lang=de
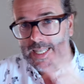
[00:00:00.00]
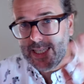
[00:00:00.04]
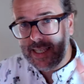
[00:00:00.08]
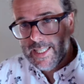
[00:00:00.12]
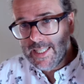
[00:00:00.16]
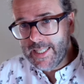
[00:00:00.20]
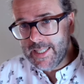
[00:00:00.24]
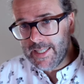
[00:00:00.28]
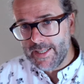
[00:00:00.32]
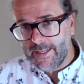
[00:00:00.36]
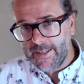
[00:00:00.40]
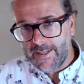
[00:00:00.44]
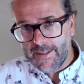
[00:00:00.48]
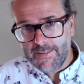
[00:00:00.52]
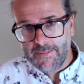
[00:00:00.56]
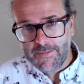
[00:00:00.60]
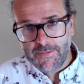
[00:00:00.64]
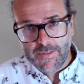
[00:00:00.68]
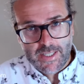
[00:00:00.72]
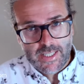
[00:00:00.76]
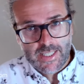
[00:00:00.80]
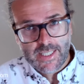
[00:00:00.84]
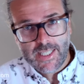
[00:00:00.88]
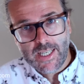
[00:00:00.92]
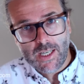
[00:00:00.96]
Die äh,
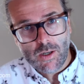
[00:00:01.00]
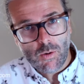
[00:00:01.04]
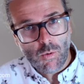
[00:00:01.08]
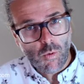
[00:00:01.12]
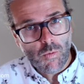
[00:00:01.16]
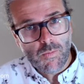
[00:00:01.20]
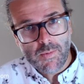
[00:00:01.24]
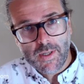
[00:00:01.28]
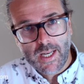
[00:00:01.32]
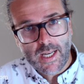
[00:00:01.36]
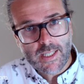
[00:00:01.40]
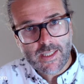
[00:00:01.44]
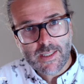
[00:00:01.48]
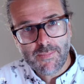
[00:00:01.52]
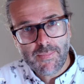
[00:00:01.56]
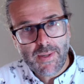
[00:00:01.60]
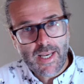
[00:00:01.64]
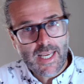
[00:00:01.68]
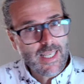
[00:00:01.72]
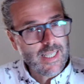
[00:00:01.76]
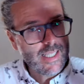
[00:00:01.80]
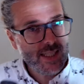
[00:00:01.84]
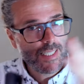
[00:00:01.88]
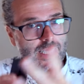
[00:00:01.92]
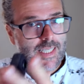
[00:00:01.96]
verlinkt hier oben, die ganze
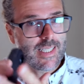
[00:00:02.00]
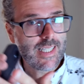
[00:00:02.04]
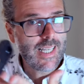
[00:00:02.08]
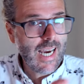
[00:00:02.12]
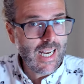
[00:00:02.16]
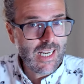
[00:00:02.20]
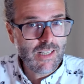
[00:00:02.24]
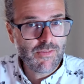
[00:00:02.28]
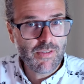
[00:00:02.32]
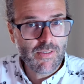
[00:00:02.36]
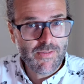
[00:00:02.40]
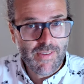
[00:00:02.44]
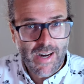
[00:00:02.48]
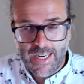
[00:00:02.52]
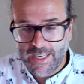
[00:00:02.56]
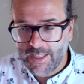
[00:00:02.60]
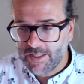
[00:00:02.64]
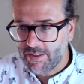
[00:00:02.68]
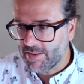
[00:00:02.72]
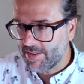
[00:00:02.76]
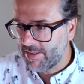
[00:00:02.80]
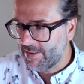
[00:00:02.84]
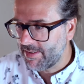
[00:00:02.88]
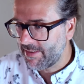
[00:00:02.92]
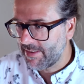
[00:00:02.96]
Playlist, die sind alle
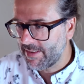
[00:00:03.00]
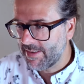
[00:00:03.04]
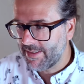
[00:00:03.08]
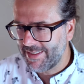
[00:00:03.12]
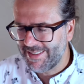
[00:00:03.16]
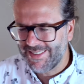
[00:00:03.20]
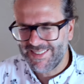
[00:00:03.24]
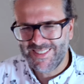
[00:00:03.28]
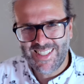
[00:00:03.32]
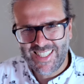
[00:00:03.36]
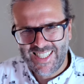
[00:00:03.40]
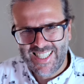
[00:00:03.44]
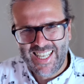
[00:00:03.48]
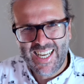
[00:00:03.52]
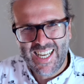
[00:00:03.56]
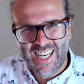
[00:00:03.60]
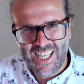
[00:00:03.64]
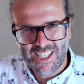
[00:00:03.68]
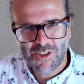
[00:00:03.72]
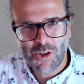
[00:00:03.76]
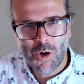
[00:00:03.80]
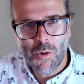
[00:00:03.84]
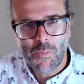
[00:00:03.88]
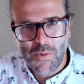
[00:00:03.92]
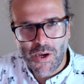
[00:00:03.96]
verwandt und äh, ich denke,
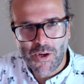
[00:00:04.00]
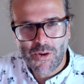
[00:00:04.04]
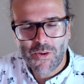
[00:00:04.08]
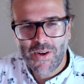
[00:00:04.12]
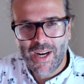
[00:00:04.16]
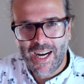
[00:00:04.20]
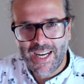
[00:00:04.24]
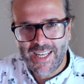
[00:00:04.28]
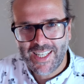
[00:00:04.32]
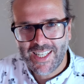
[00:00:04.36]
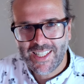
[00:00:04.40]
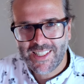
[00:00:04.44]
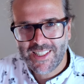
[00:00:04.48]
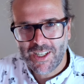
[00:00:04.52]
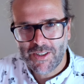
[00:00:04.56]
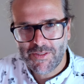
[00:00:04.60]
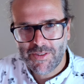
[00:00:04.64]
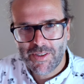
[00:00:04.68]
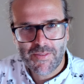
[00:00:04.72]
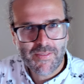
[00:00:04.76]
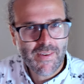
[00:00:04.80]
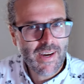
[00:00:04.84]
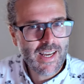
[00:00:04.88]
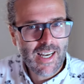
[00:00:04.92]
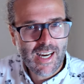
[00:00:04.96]
es kommt auch noch einiges auf
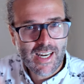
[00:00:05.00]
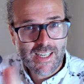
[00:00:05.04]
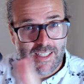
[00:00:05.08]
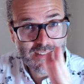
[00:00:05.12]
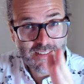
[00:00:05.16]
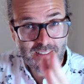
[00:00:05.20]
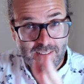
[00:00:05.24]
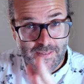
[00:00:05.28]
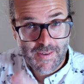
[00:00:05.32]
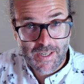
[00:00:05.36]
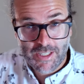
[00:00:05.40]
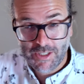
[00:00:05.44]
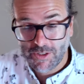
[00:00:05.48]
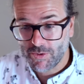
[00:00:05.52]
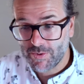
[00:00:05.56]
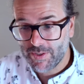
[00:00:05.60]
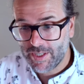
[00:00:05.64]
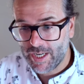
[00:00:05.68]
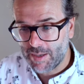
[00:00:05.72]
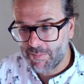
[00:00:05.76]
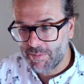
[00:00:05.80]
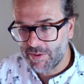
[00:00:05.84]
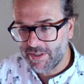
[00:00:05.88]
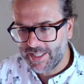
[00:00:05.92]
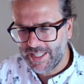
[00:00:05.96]
dem Kanal, deshalb kannst du
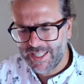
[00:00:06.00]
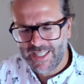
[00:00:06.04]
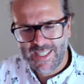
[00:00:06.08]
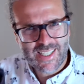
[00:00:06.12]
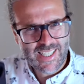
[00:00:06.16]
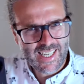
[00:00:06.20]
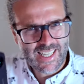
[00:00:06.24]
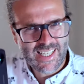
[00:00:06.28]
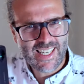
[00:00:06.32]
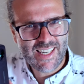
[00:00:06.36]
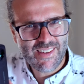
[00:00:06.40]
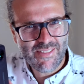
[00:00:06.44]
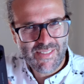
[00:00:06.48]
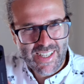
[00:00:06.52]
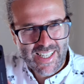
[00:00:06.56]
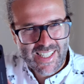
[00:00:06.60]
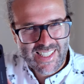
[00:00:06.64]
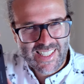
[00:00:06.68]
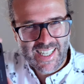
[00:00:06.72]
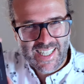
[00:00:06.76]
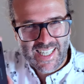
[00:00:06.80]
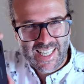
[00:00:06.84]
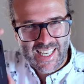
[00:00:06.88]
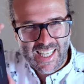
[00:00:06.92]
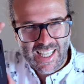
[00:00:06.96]
ruhig abonnieren, denn wie
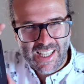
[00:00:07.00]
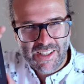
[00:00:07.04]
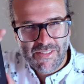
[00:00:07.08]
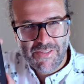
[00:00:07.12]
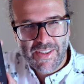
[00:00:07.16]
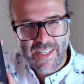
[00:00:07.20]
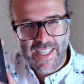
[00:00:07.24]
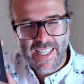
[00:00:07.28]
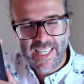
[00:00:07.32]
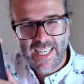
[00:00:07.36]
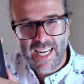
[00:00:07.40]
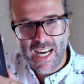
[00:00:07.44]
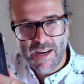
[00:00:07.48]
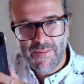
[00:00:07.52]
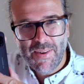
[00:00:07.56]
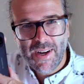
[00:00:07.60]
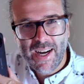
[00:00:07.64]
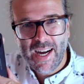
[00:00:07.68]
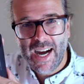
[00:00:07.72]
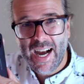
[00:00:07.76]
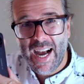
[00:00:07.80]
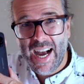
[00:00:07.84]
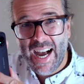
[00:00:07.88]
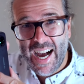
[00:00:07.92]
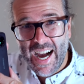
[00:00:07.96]
gesagt, ich finde die
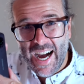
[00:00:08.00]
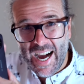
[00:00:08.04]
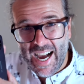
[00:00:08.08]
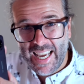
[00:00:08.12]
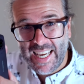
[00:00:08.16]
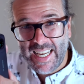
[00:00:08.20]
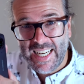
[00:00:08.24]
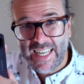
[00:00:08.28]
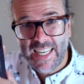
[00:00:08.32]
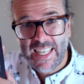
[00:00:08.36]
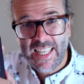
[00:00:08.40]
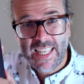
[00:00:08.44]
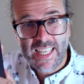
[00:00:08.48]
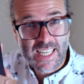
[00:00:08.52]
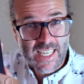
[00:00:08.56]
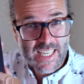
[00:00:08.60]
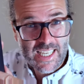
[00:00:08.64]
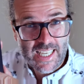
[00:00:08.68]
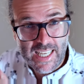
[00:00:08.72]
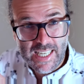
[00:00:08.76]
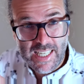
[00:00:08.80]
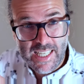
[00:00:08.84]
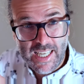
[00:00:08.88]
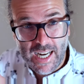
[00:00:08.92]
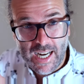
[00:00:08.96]
Kamera eigentlich
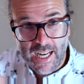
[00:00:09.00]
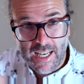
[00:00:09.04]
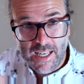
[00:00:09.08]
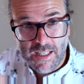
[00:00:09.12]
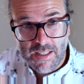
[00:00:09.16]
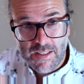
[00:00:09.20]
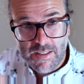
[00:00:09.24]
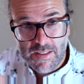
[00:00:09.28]
genial.